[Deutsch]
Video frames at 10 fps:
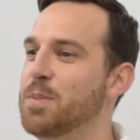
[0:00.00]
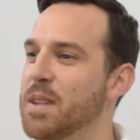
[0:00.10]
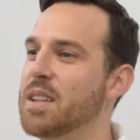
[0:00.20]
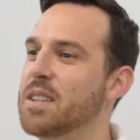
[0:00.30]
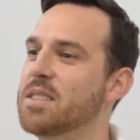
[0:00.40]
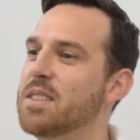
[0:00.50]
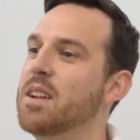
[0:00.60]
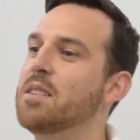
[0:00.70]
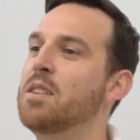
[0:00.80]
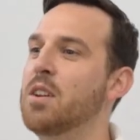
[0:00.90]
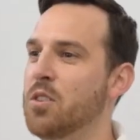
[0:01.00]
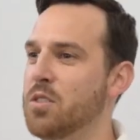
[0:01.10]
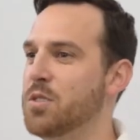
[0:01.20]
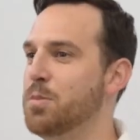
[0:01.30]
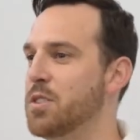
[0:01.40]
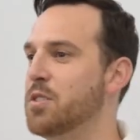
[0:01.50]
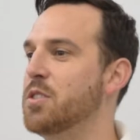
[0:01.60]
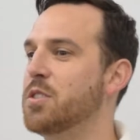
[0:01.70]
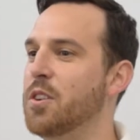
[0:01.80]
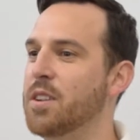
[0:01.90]
bin der Christian und ich möchte
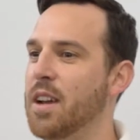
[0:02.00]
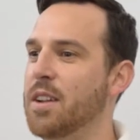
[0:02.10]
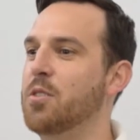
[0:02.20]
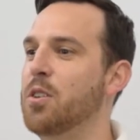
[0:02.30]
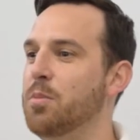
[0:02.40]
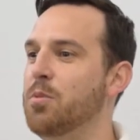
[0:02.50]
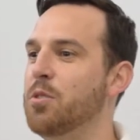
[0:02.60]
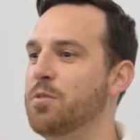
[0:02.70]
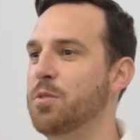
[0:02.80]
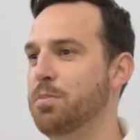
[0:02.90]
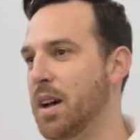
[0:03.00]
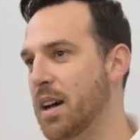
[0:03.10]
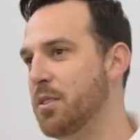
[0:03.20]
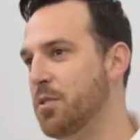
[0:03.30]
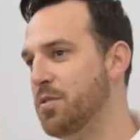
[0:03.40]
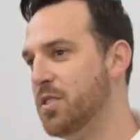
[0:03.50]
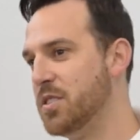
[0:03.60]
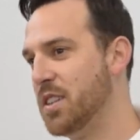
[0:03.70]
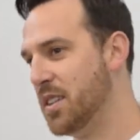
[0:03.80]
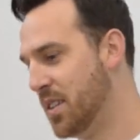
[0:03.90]
euch heute einen neuen Boden von Parador
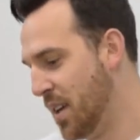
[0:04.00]
vorstellen,